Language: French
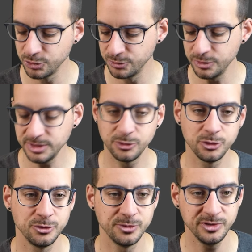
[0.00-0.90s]
je veux, et ce que
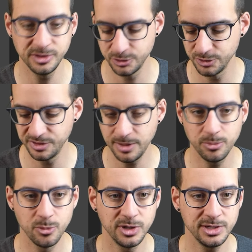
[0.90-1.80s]
je fais, c'est que je tape
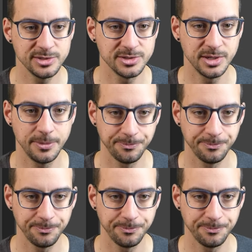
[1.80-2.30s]
moins 1.